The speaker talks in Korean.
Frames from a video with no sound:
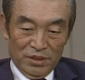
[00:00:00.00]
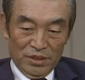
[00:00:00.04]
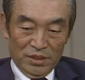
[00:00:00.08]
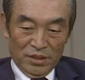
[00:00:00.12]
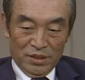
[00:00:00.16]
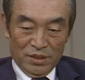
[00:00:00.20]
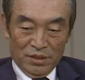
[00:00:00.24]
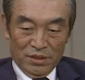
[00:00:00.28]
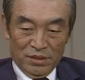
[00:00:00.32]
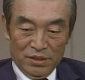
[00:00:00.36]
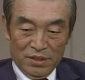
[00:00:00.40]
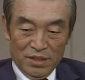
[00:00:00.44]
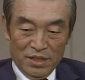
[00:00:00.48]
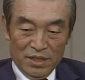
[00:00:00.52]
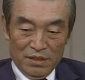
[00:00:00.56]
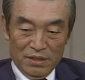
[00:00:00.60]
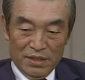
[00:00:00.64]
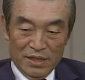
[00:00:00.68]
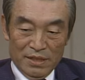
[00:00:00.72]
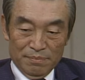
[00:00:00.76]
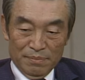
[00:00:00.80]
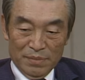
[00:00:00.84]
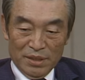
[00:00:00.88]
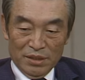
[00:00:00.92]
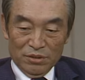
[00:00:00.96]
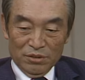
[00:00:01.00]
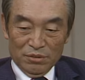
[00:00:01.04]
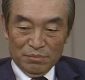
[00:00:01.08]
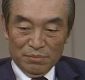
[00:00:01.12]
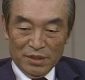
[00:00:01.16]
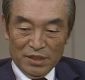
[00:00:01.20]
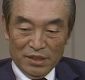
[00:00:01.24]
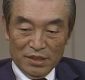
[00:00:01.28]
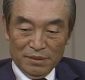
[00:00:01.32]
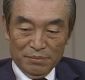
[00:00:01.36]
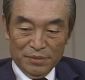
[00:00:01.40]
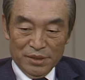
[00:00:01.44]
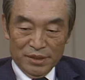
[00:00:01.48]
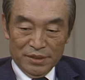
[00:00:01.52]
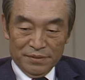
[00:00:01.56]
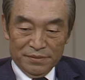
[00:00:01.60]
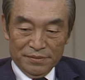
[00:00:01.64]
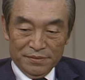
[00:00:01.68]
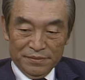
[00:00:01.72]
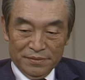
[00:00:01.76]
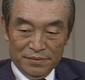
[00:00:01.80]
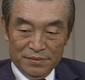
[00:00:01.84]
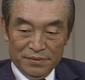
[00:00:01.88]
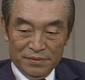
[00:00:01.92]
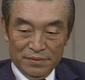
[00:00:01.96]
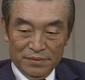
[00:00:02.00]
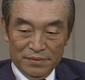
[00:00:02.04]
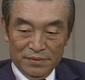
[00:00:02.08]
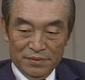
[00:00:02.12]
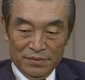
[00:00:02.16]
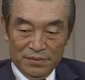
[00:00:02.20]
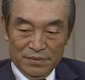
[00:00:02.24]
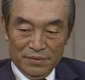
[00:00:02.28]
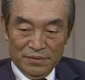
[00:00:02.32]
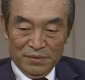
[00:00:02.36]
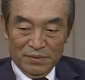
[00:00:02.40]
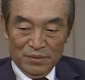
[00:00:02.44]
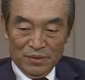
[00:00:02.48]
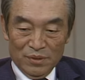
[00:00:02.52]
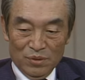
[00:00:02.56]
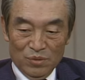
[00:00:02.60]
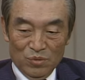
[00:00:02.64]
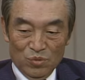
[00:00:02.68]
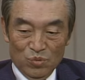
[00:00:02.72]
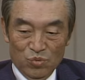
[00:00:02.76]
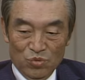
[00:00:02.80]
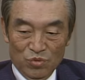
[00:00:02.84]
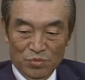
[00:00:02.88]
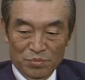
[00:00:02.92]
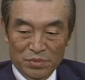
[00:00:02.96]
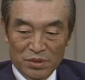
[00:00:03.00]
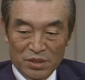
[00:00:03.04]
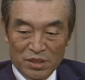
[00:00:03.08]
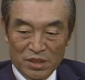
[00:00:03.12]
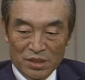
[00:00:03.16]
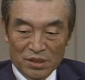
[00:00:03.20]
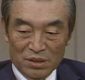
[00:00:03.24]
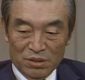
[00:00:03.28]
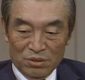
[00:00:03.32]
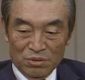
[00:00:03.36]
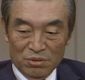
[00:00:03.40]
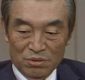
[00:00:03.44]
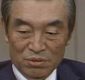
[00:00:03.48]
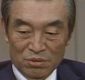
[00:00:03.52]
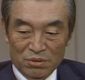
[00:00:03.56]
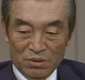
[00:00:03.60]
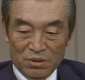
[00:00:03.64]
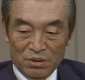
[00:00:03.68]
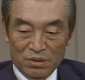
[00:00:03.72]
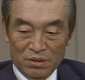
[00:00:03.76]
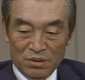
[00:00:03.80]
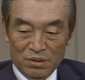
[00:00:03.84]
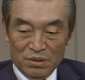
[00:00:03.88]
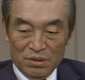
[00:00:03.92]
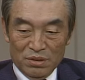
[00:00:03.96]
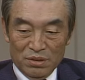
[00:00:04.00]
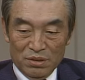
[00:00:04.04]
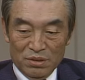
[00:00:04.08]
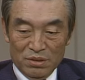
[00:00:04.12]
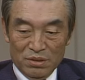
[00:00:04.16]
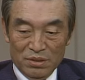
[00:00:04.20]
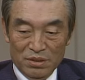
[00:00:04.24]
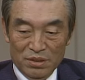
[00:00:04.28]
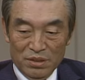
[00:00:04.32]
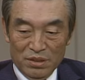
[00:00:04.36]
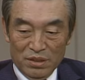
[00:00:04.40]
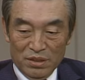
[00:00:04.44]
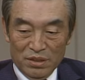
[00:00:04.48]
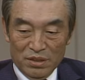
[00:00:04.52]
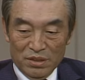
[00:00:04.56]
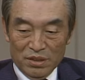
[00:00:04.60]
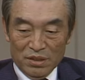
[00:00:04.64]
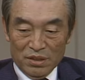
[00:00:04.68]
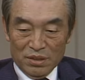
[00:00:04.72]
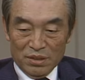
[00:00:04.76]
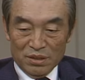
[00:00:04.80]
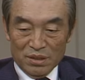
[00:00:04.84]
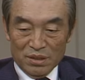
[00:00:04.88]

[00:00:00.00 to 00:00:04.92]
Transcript: 제가 그저 한마디로 말하면 국민학교를 열네 살에